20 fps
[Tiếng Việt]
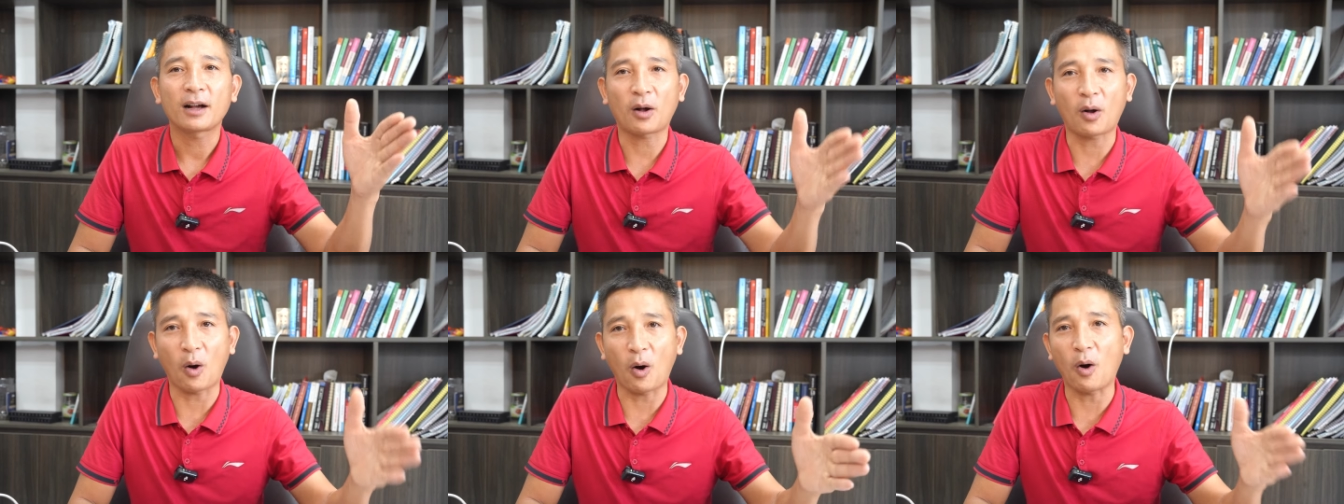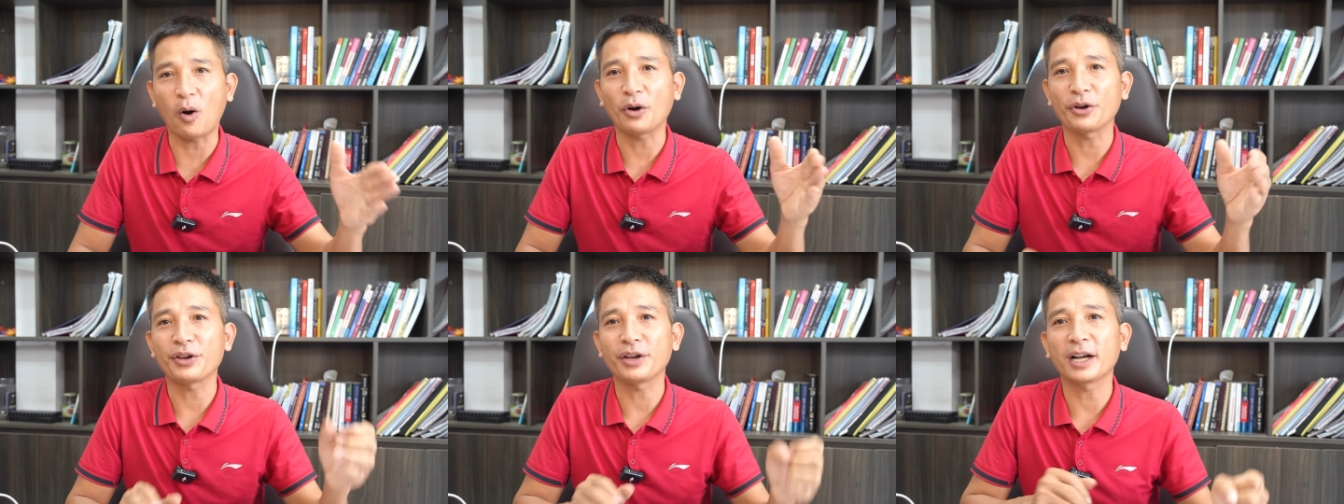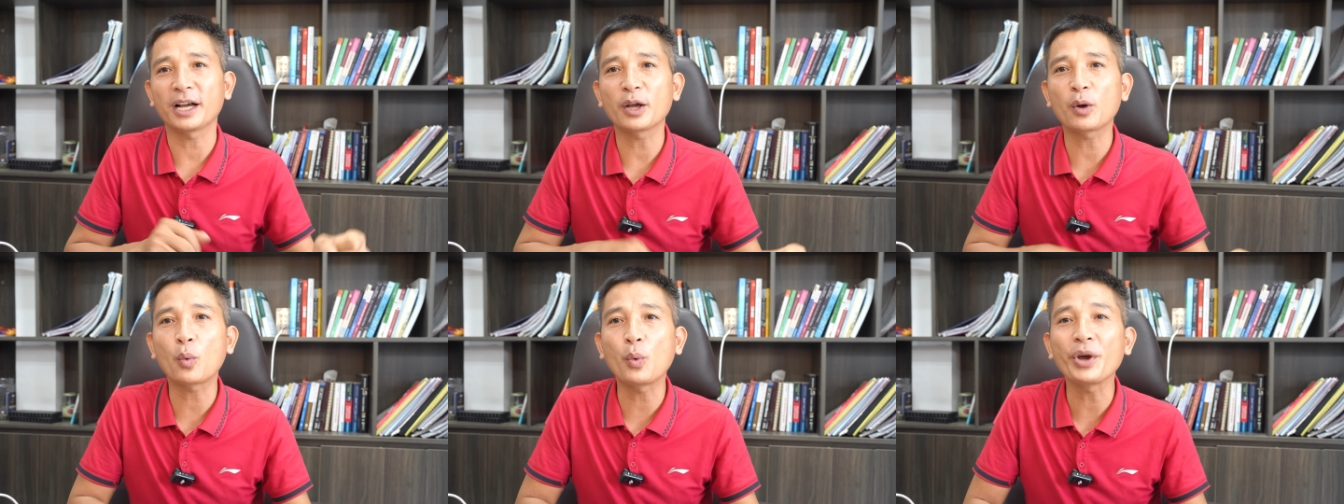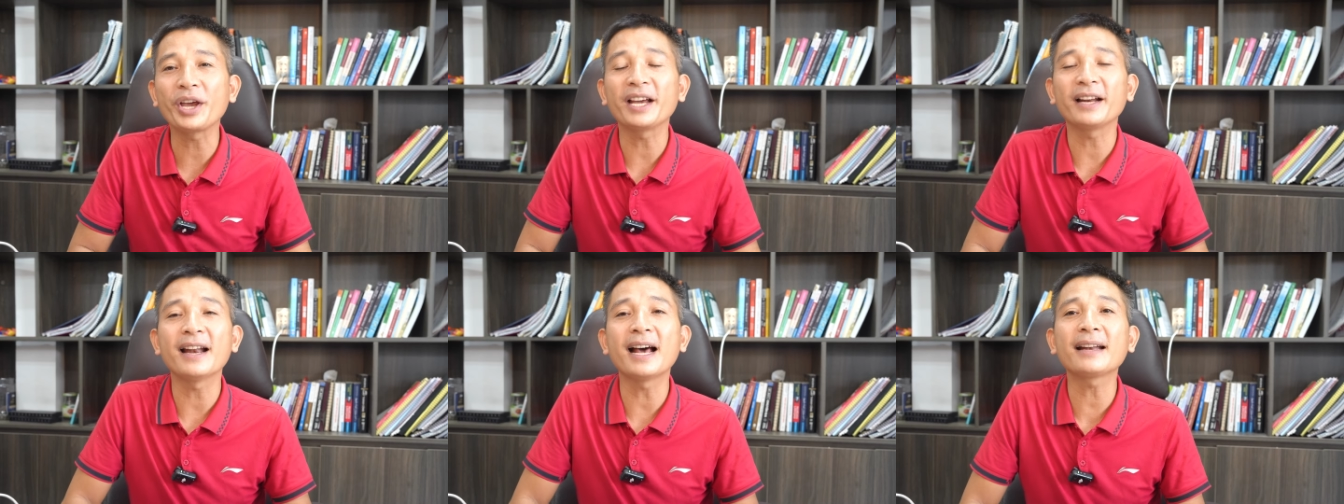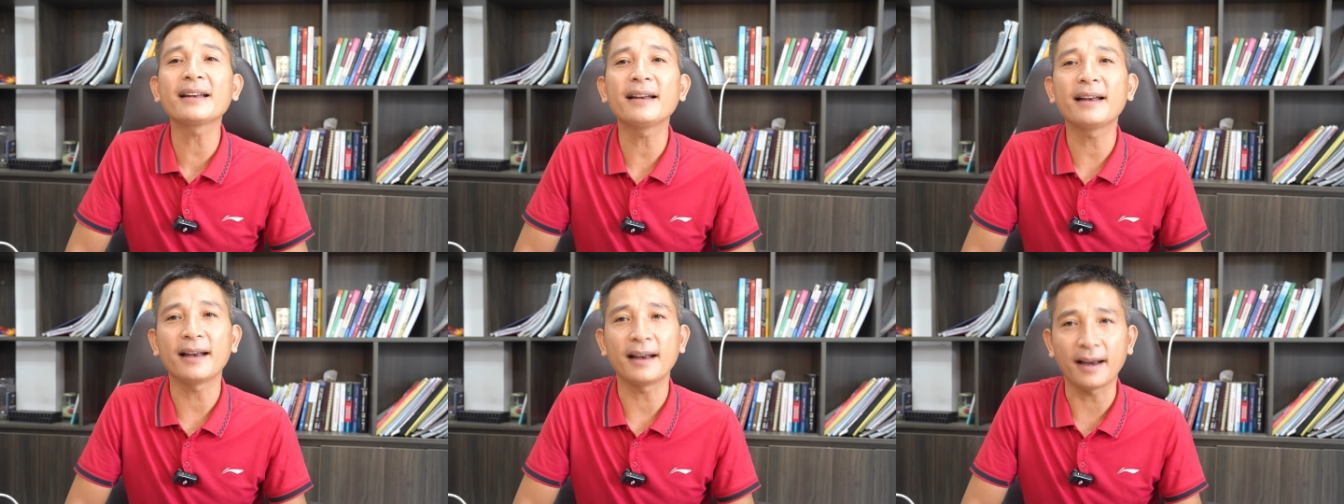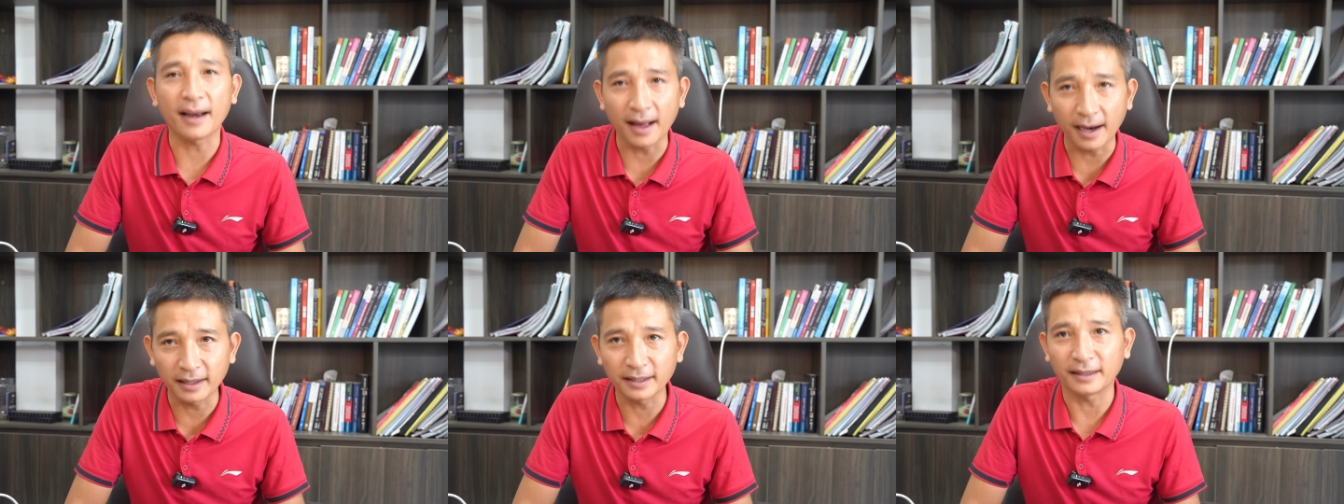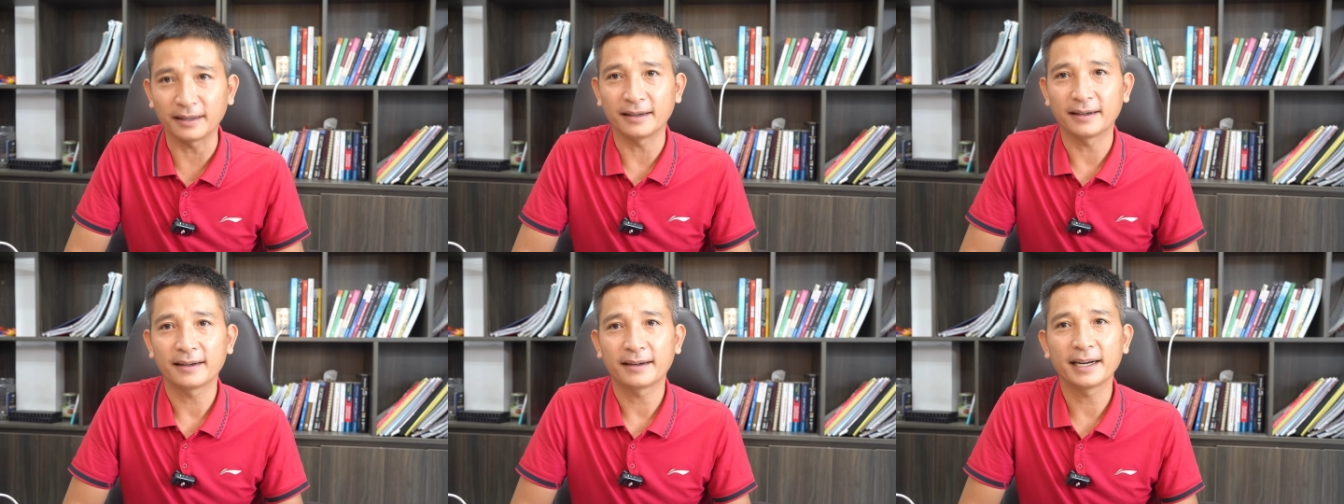có những cái quỹ đất
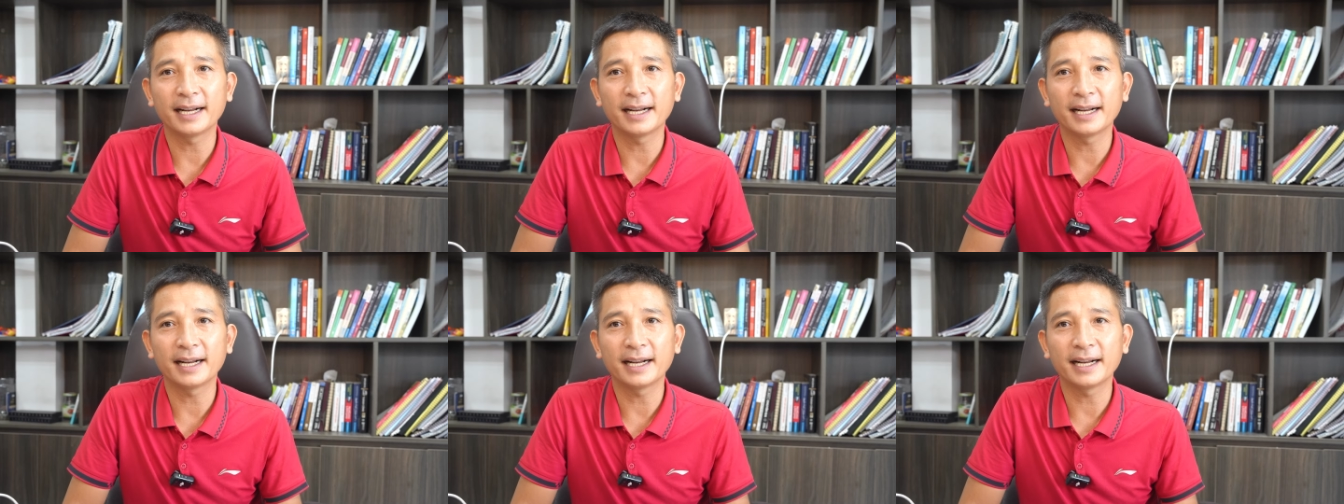lớn,